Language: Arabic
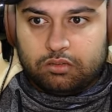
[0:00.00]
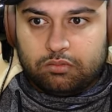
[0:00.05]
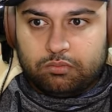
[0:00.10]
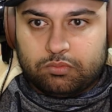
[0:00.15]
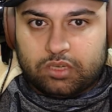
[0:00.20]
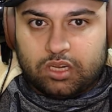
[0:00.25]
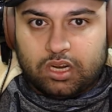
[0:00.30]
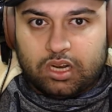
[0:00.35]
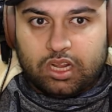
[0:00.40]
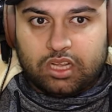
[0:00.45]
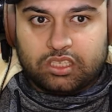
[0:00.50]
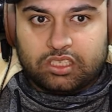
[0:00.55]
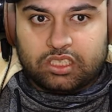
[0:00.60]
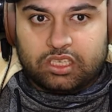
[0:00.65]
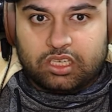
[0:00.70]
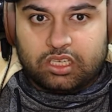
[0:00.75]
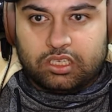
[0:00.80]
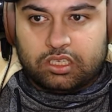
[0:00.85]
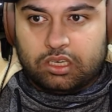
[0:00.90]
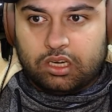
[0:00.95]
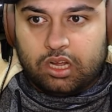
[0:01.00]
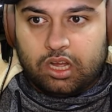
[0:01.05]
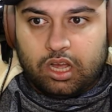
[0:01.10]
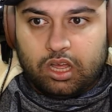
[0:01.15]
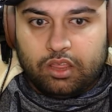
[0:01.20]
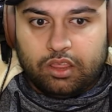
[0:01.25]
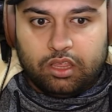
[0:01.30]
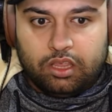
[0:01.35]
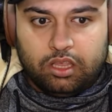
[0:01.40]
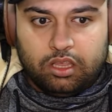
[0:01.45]
من الأصغر
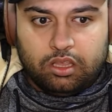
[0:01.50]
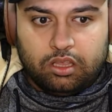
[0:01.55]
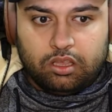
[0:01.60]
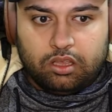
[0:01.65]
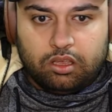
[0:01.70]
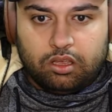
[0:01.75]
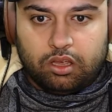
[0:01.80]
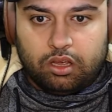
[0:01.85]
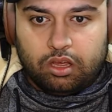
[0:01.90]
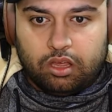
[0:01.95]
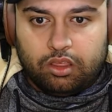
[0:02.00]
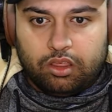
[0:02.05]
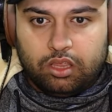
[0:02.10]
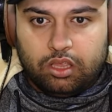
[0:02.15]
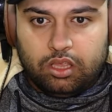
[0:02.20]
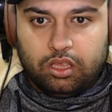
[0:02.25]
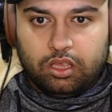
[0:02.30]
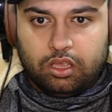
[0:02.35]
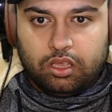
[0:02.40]
هذا هذا